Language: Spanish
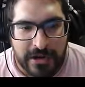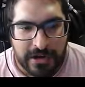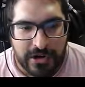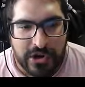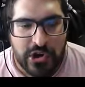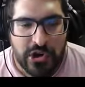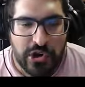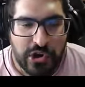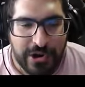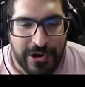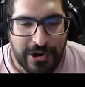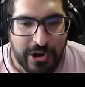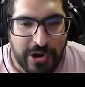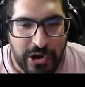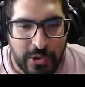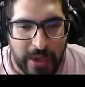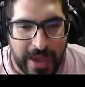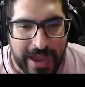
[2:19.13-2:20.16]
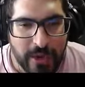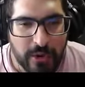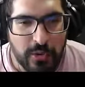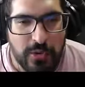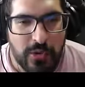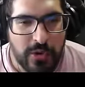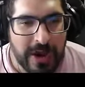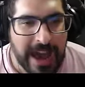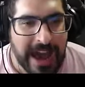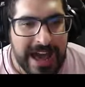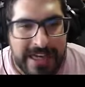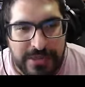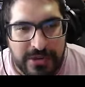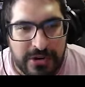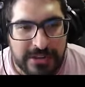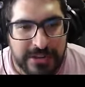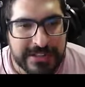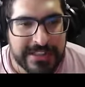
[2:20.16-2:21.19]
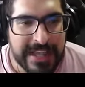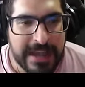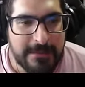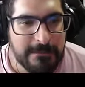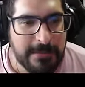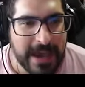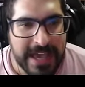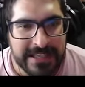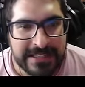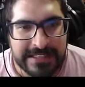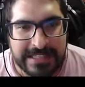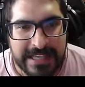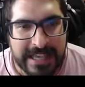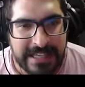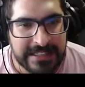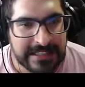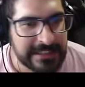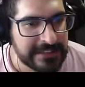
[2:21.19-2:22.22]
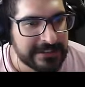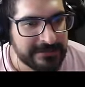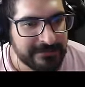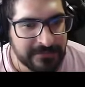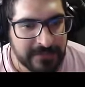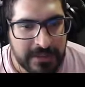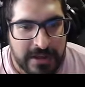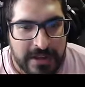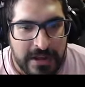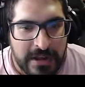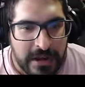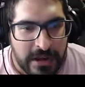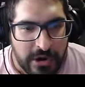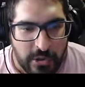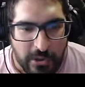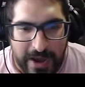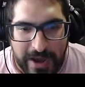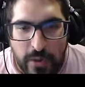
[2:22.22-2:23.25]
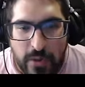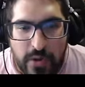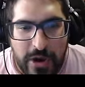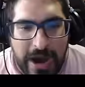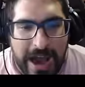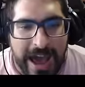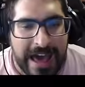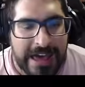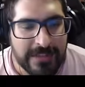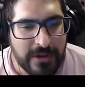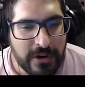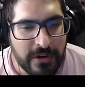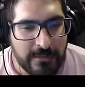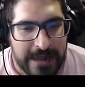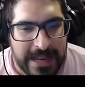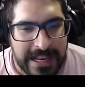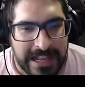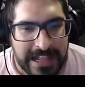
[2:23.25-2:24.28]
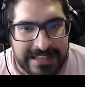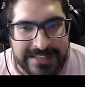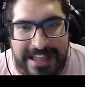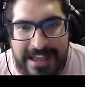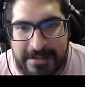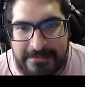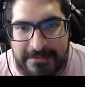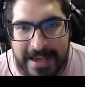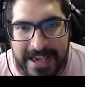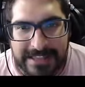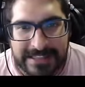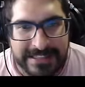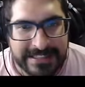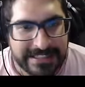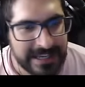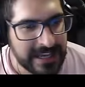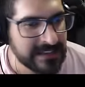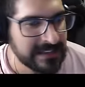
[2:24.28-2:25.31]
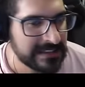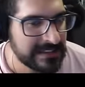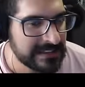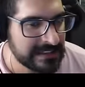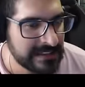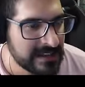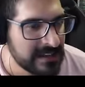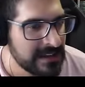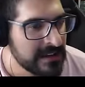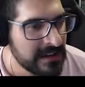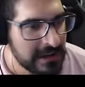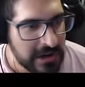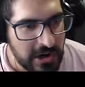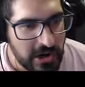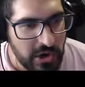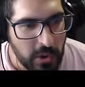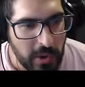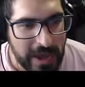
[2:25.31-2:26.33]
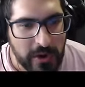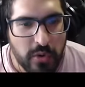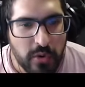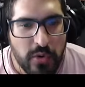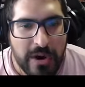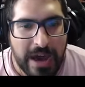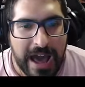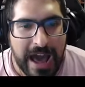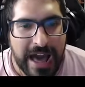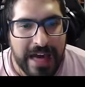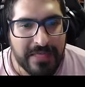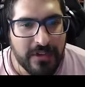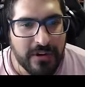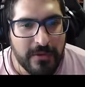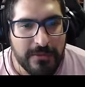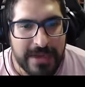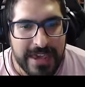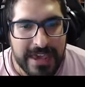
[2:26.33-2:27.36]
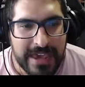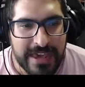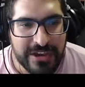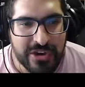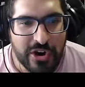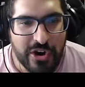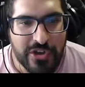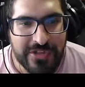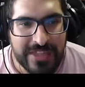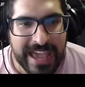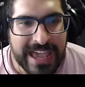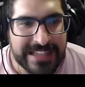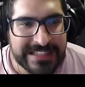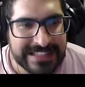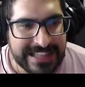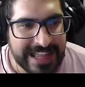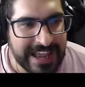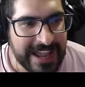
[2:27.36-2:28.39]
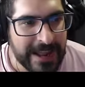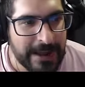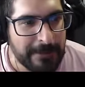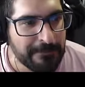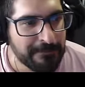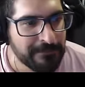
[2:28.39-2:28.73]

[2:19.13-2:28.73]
Lo he jugado cien veces. Lo he jugado miles de veces. Lo he jugado millones de